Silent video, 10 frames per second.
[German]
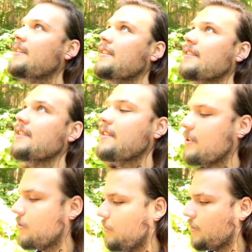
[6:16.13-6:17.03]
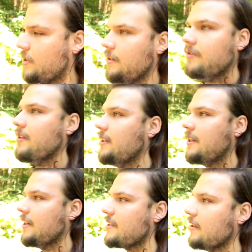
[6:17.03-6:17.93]
die ist riesig groß, finde ich
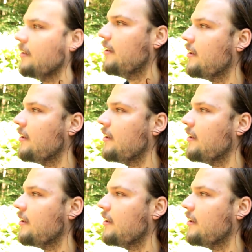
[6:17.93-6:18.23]
klasse.